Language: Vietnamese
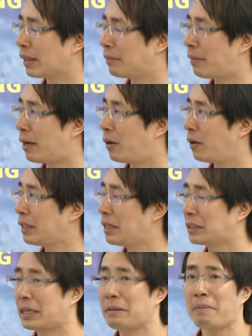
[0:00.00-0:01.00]
mà họ ghi
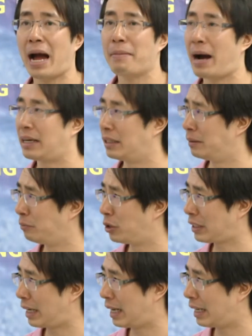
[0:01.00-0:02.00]
được trên 3 bàn ở mùa
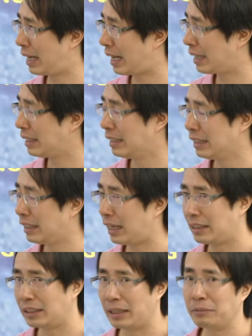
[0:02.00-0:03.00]
giải này
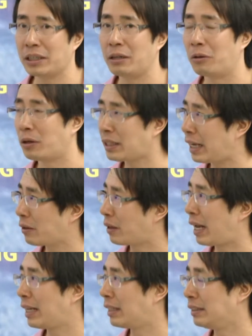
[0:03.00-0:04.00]
là được đếm trên đầu ngón tay, còn
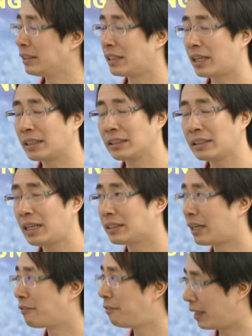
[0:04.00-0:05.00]
lại là những trận thắng rất là
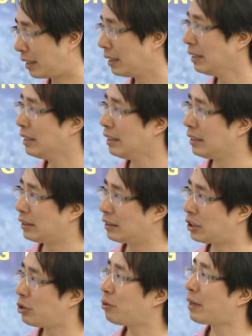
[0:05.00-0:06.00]
chật vật.
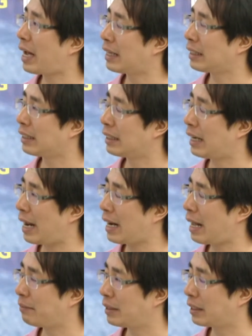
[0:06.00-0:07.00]
Girona thì đã
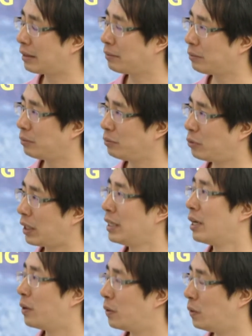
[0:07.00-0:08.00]
làm được một cái
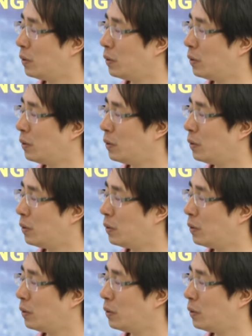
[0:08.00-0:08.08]
điều